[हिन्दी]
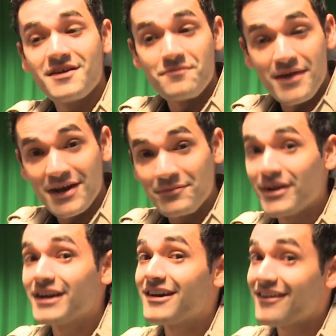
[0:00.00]
मैंने
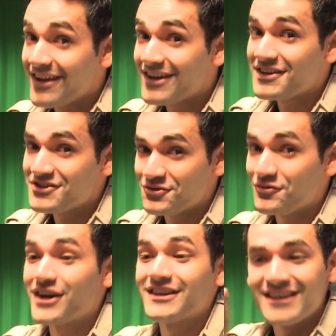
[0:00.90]
अपने करियर की
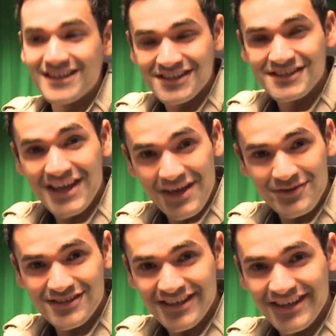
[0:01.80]
शुरुआत इसी
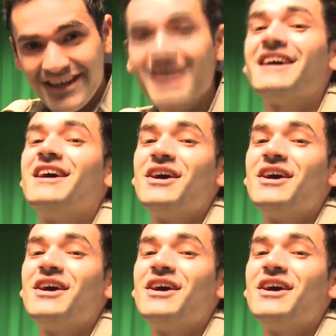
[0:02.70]
कैमरे से की है